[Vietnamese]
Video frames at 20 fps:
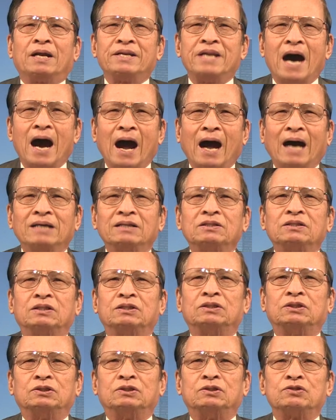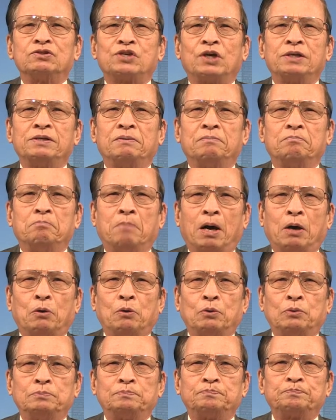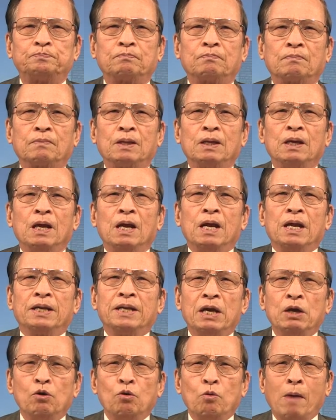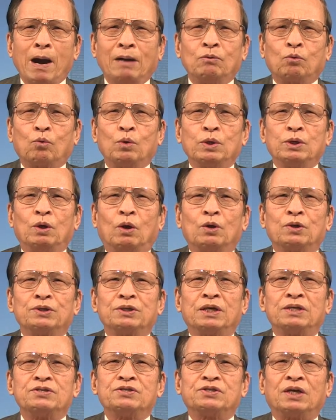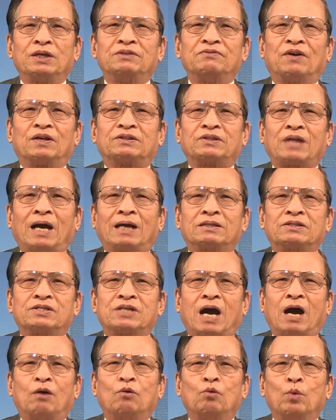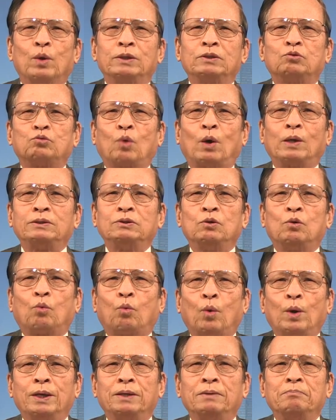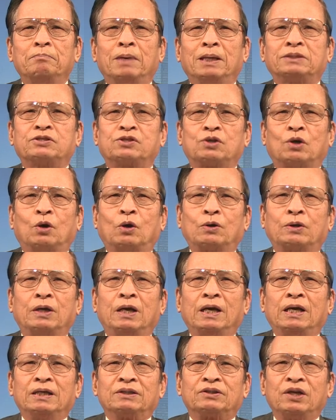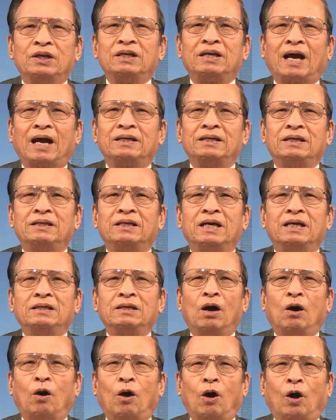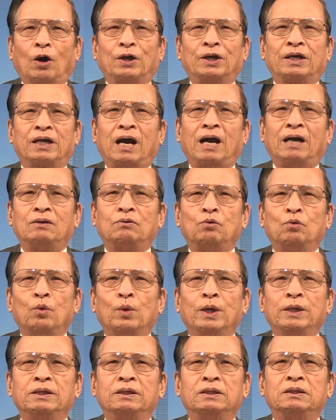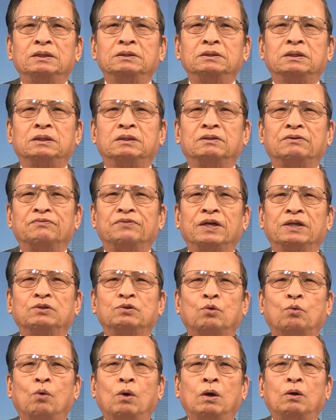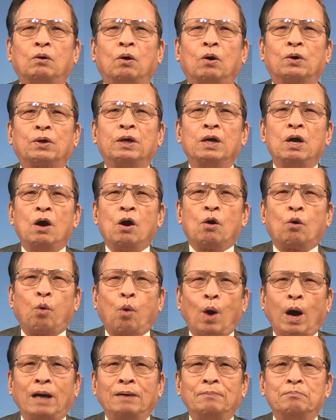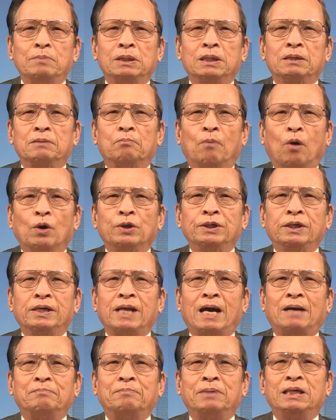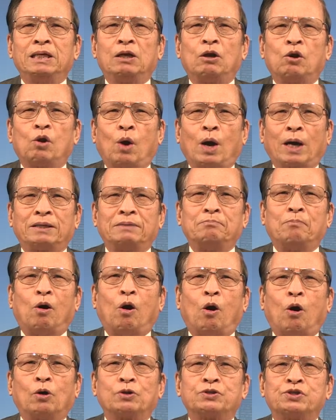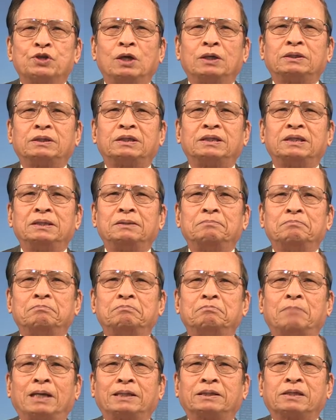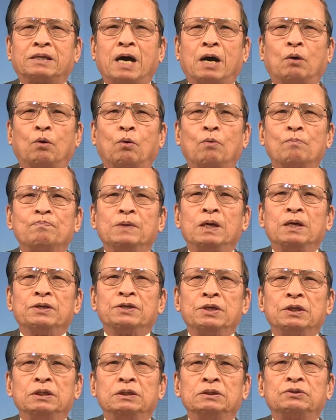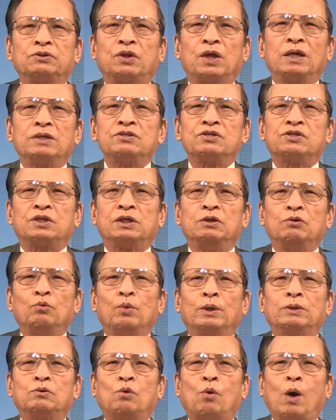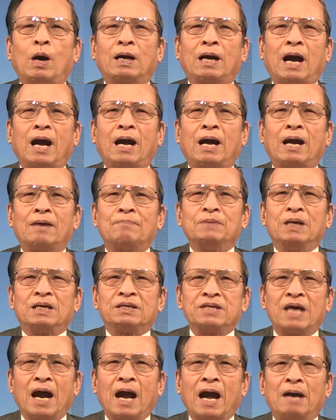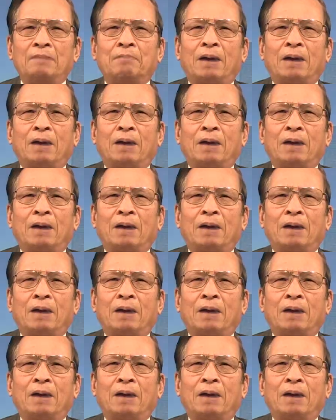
đảng cử dân bầu. Nếu báo quân đội nhân dân và tác giả Nguyễn Tuấn quên mất rồi thì hãy đến hỏi các nguyên ứng cử viên quốc hội khóa 14 đã bị loại bỏ trước khi bắt đầu như tiến sĩ Nguyễn Quang A, nhà